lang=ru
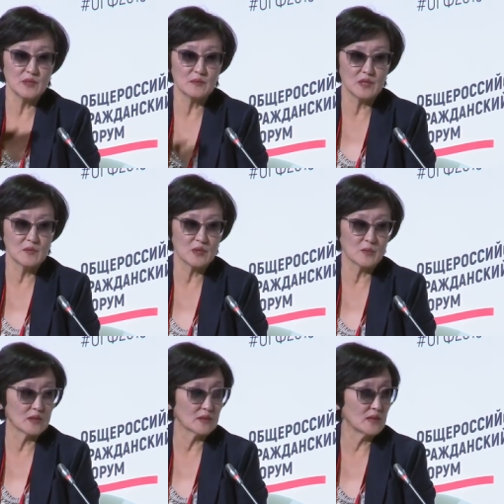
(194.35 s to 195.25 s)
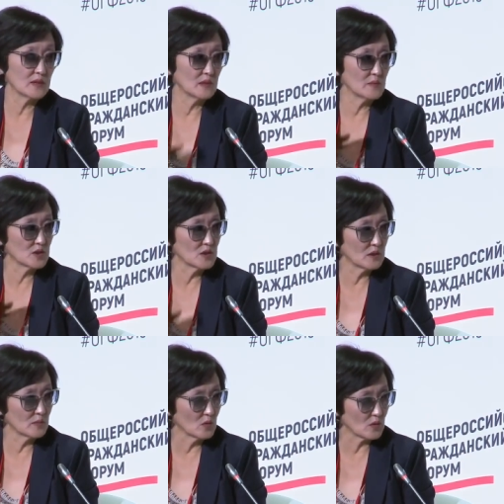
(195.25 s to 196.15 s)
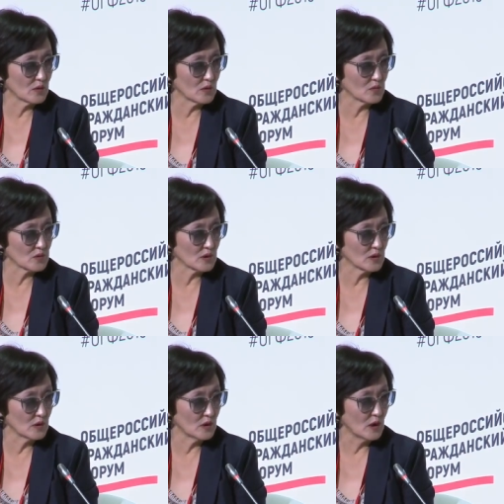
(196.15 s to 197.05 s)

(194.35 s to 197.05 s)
перед моими работодателями, жителями города Якутска.